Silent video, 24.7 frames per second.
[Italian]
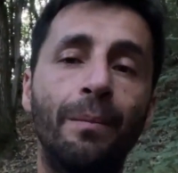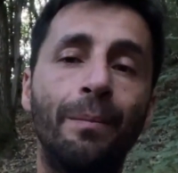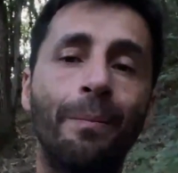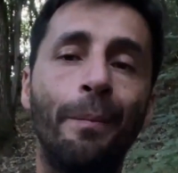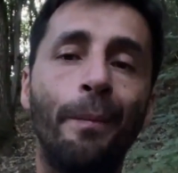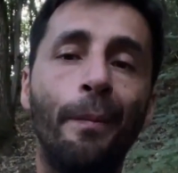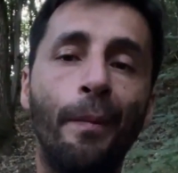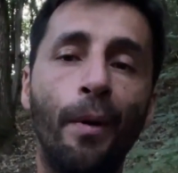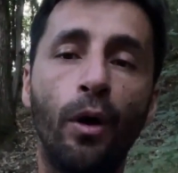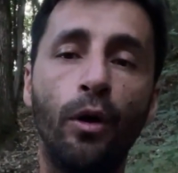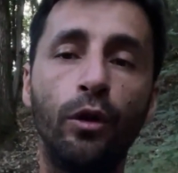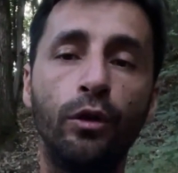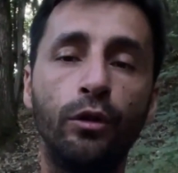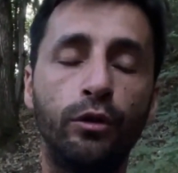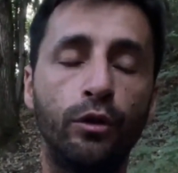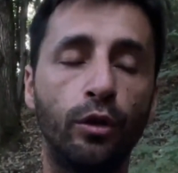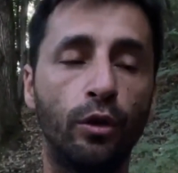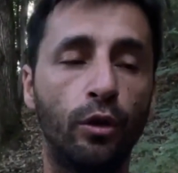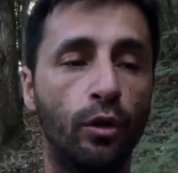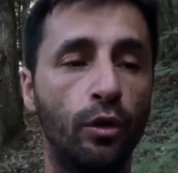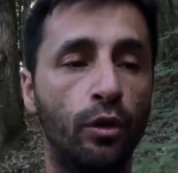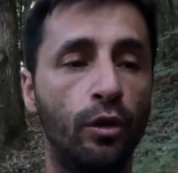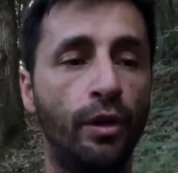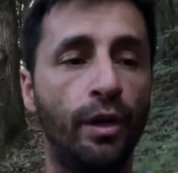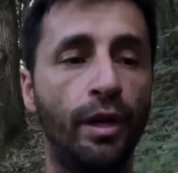
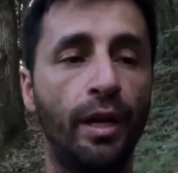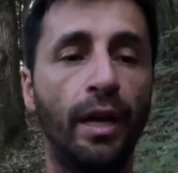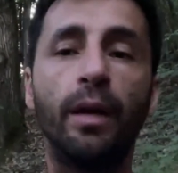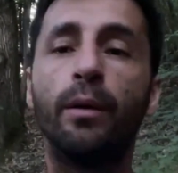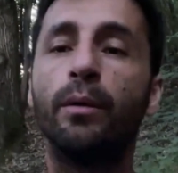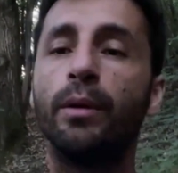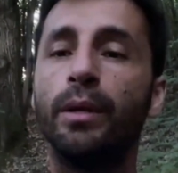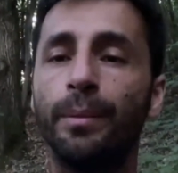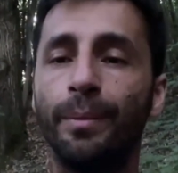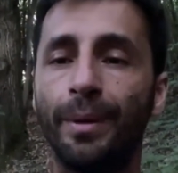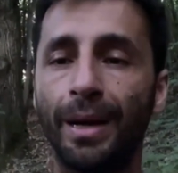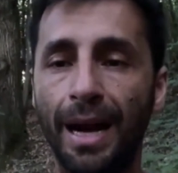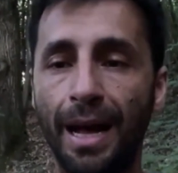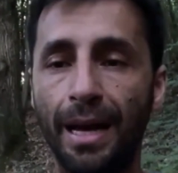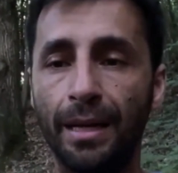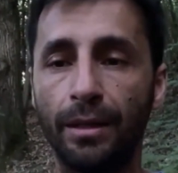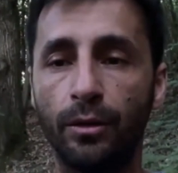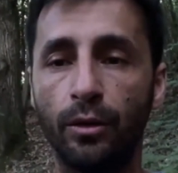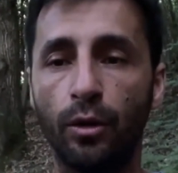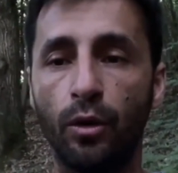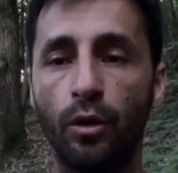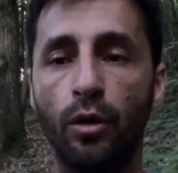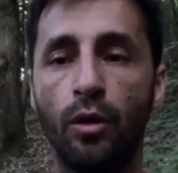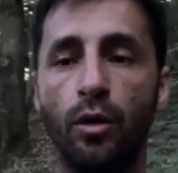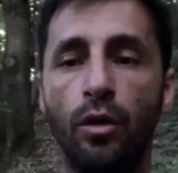molto
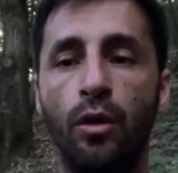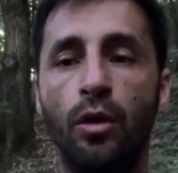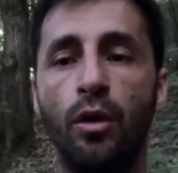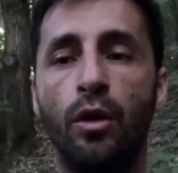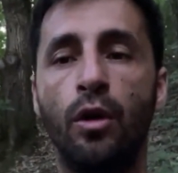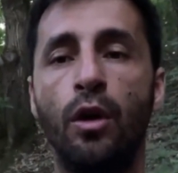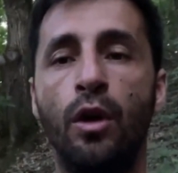equilibrato,